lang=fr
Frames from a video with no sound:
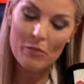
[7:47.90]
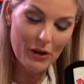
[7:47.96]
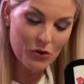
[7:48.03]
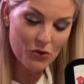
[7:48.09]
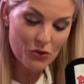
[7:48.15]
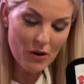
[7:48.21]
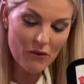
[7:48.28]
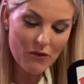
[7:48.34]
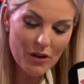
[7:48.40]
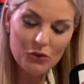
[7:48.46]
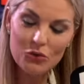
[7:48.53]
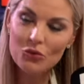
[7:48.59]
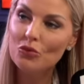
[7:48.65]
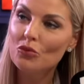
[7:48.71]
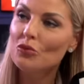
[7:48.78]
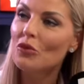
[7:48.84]
pas dû avoir
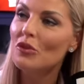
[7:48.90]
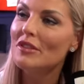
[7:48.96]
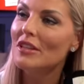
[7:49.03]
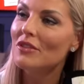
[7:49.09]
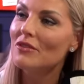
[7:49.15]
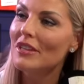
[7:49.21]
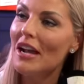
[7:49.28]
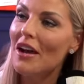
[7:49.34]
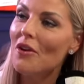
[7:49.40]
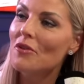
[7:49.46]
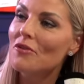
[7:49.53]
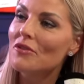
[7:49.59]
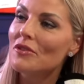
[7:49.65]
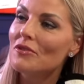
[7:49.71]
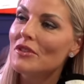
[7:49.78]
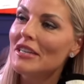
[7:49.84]
du tout cette vie-là,
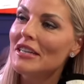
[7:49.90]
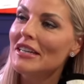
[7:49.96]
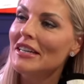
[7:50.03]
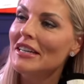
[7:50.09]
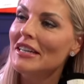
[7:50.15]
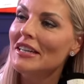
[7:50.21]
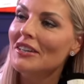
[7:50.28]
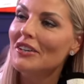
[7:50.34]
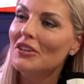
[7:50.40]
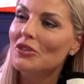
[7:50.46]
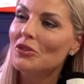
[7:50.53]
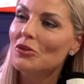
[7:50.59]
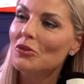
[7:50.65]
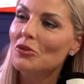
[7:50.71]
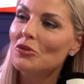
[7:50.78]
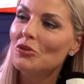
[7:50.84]
Fifi. Euh,
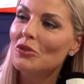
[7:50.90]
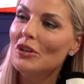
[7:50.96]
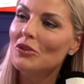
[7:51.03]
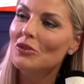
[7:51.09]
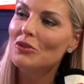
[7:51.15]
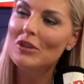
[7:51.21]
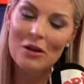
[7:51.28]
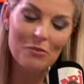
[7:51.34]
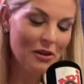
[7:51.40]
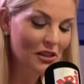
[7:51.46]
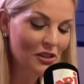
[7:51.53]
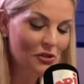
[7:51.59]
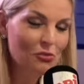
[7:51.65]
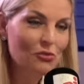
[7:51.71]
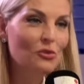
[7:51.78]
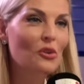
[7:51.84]
tu, l'as
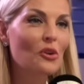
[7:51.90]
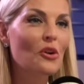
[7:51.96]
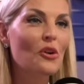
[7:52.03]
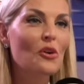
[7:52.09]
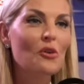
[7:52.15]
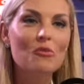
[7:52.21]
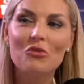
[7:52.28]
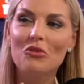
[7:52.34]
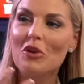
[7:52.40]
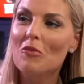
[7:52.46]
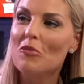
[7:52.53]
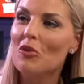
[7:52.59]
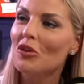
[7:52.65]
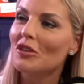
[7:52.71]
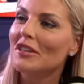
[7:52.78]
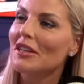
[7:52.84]
prise pour, euh, pour lui
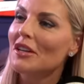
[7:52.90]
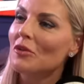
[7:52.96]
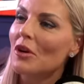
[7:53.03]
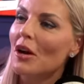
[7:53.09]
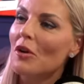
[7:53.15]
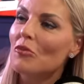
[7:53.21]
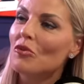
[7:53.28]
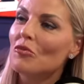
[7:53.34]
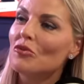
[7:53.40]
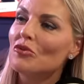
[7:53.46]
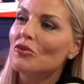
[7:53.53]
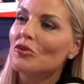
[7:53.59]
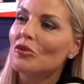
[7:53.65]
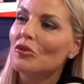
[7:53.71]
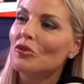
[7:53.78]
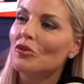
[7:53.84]
apporter un, peu plus
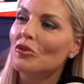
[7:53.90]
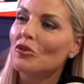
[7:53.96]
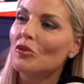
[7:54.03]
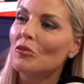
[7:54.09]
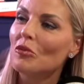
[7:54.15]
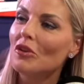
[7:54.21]
de,